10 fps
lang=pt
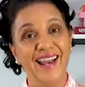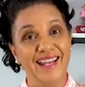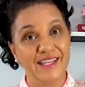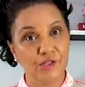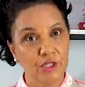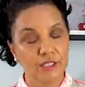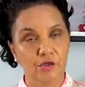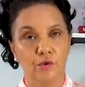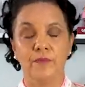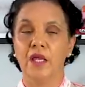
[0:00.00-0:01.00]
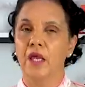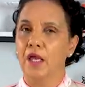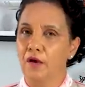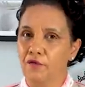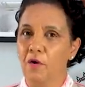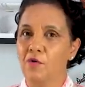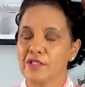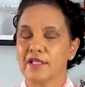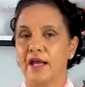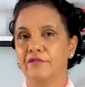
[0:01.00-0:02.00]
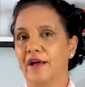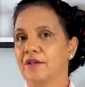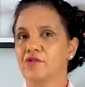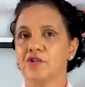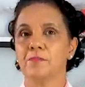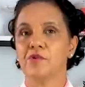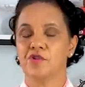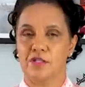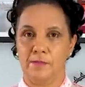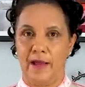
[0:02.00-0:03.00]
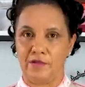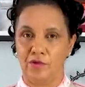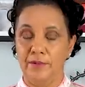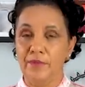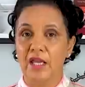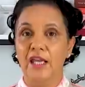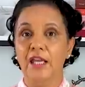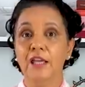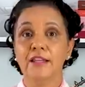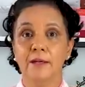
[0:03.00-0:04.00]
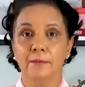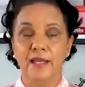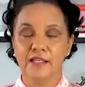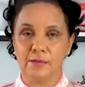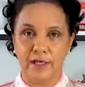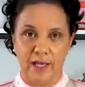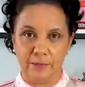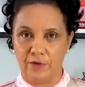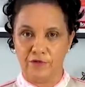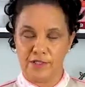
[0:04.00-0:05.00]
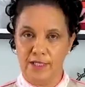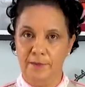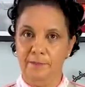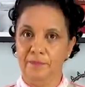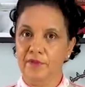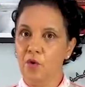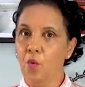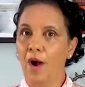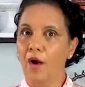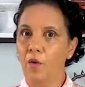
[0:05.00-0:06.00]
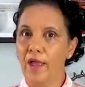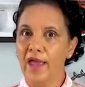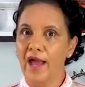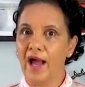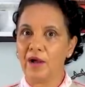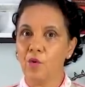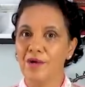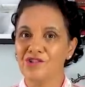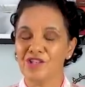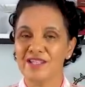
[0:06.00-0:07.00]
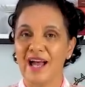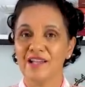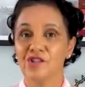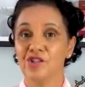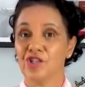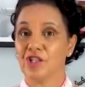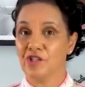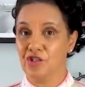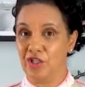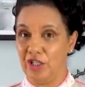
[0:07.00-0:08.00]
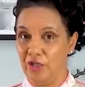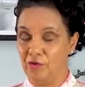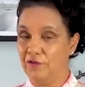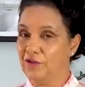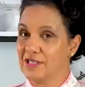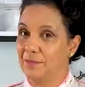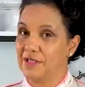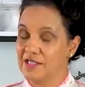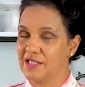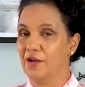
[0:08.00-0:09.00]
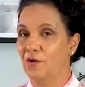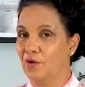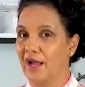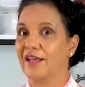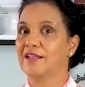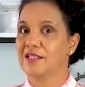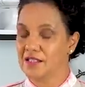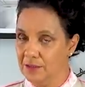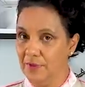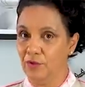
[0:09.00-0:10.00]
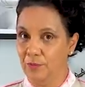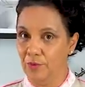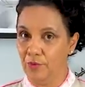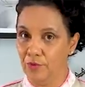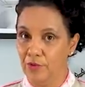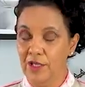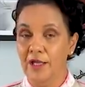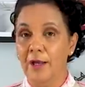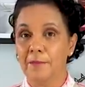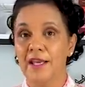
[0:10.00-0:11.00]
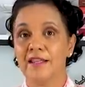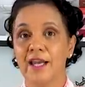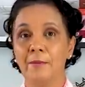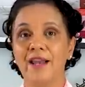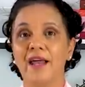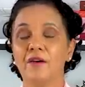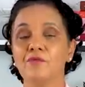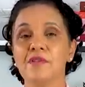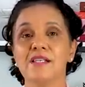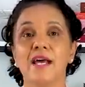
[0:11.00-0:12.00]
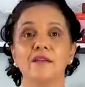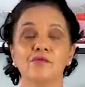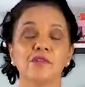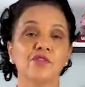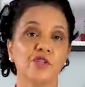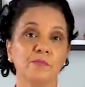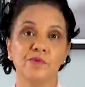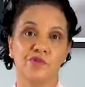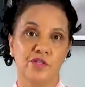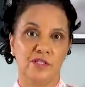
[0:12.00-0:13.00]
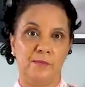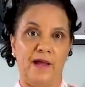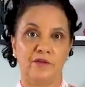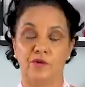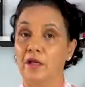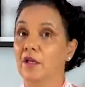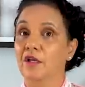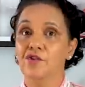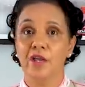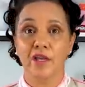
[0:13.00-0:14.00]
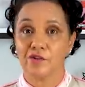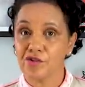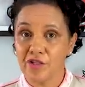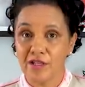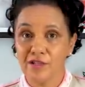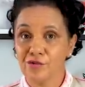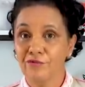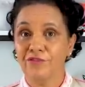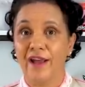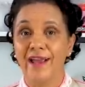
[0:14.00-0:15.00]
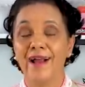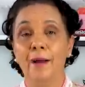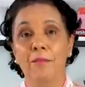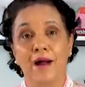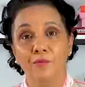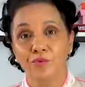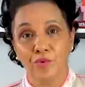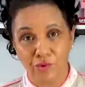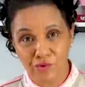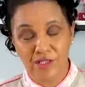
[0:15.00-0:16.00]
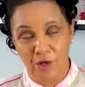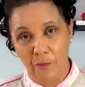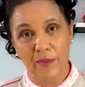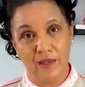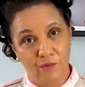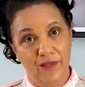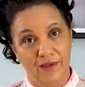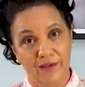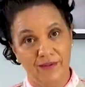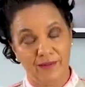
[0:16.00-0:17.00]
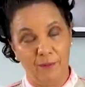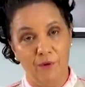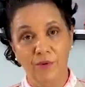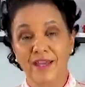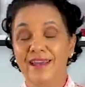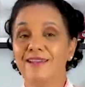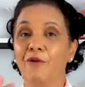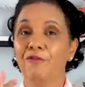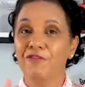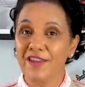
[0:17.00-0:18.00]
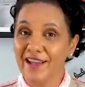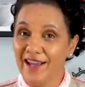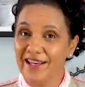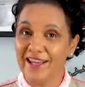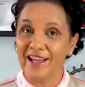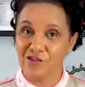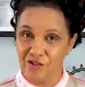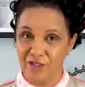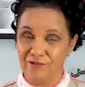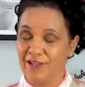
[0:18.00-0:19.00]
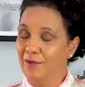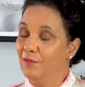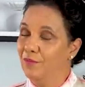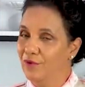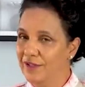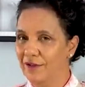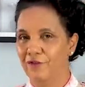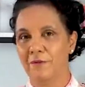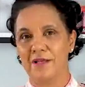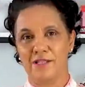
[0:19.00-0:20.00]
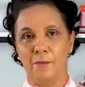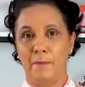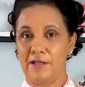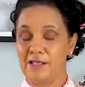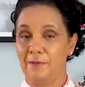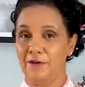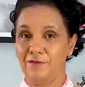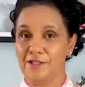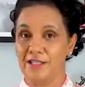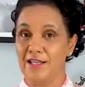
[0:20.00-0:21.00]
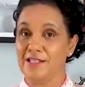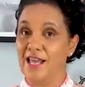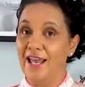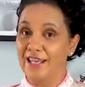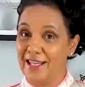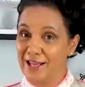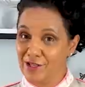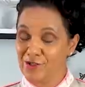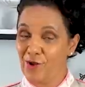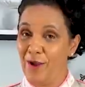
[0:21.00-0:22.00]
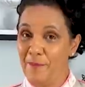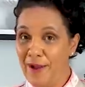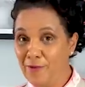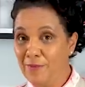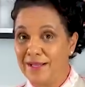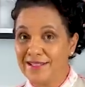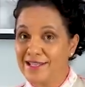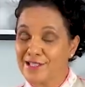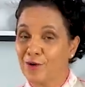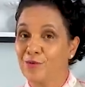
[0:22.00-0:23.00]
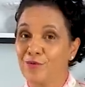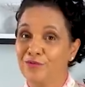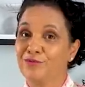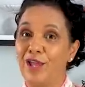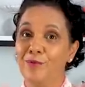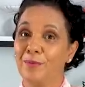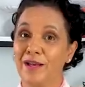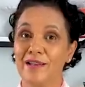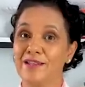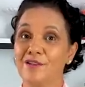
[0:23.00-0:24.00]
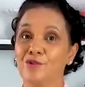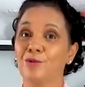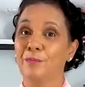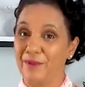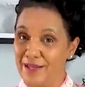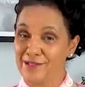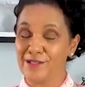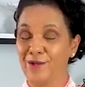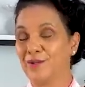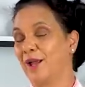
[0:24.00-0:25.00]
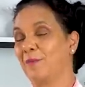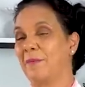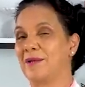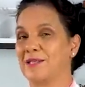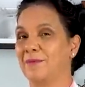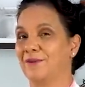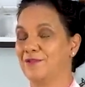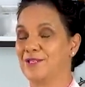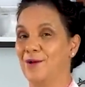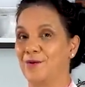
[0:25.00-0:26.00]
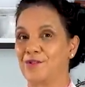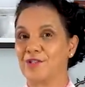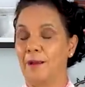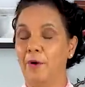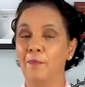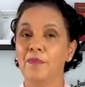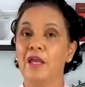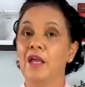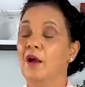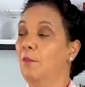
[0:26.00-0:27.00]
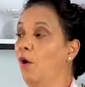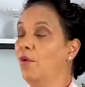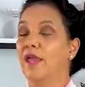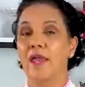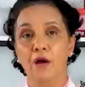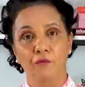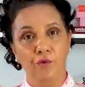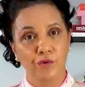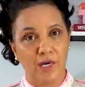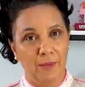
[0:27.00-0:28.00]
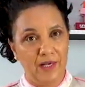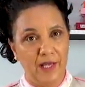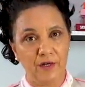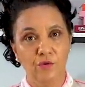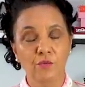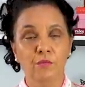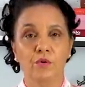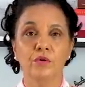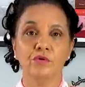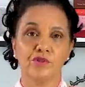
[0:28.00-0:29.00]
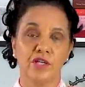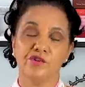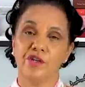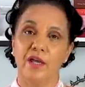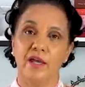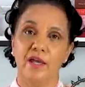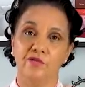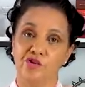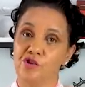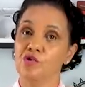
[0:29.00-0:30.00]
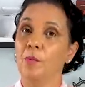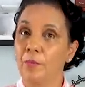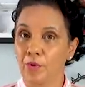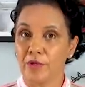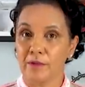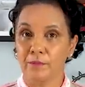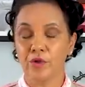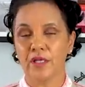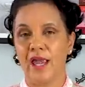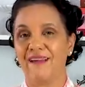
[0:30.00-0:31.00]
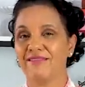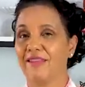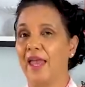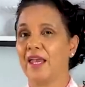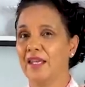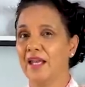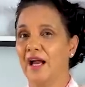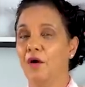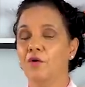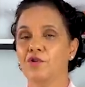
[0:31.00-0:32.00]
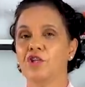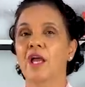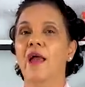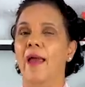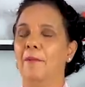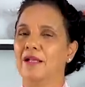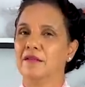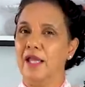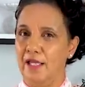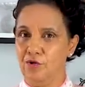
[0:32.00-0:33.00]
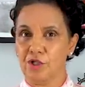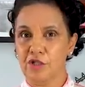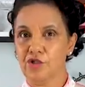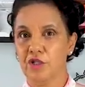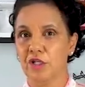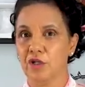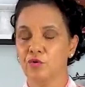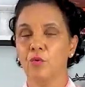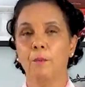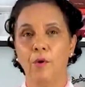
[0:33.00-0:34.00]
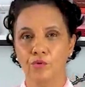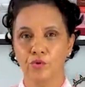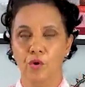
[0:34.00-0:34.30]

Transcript: Além disso, eu vou mostrar vários tipos de espátula e também explicar para você qual é a quantidade de chantininho que você precisa colocar em cima do bolo para trabalhar com certos tipos de espátula. Gente, isso vai acabar com todo o seu medo aí, tá bom? Então fica ligadinho, tem muita informação para passar para vocês e essa só é uma, uma das que eu tenho para das surpresas que eu tenho para passar para você hoje, tá bom? Bom, eu vou trabalhar com bolo, gente, é, de isopor, porque a técnica hoje é bater o chantininho no ponto